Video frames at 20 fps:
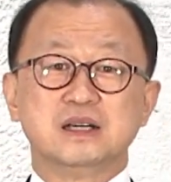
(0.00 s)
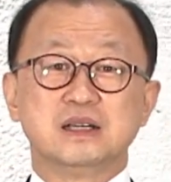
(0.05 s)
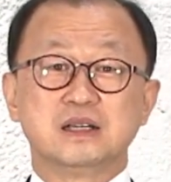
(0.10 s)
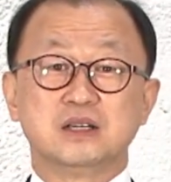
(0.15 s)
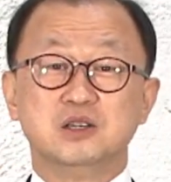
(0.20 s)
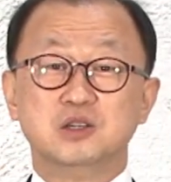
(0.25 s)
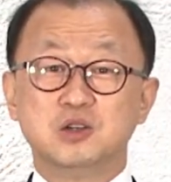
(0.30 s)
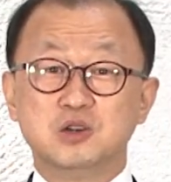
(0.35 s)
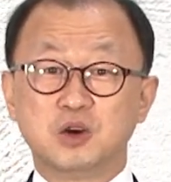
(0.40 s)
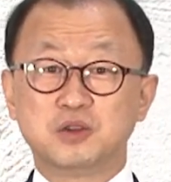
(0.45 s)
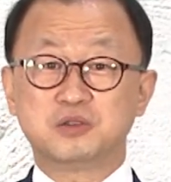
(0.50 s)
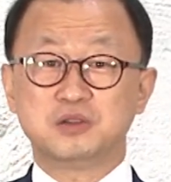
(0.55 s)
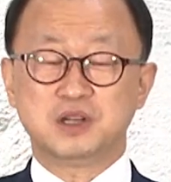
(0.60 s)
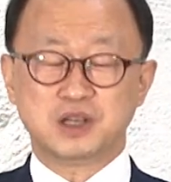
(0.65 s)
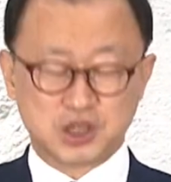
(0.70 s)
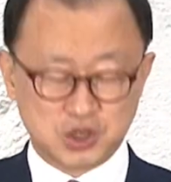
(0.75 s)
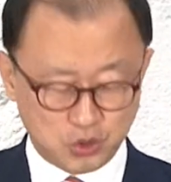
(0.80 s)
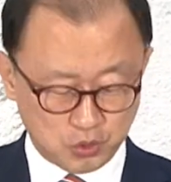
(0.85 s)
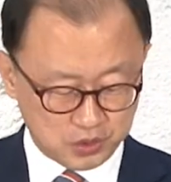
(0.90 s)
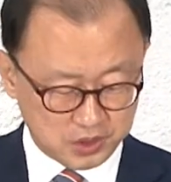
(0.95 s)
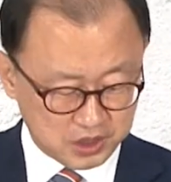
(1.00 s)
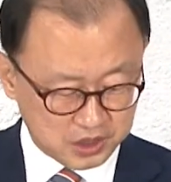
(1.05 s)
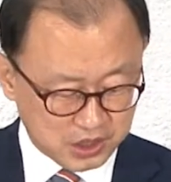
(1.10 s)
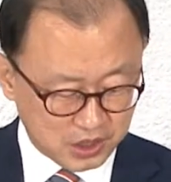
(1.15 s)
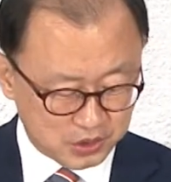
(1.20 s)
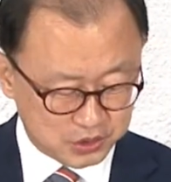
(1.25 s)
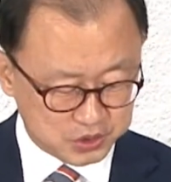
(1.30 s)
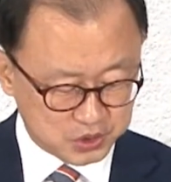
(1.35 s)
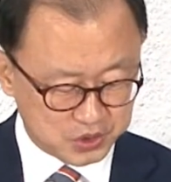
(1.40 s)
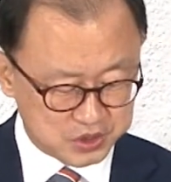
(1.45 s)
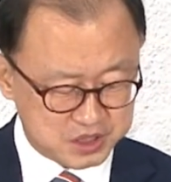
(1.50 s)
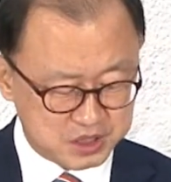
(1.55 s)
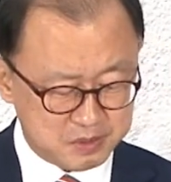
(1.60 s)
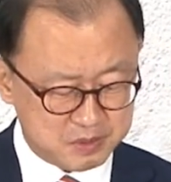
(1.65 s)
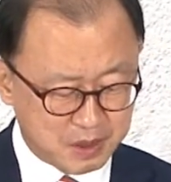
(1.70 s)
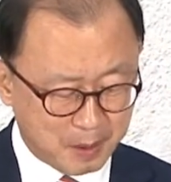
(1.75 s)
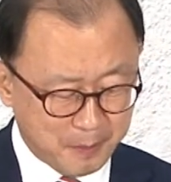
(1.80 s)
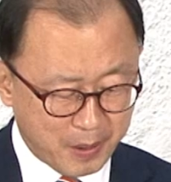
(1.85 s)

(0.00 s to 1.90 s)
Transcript: 그것들이 기록이 되어져 있습니다.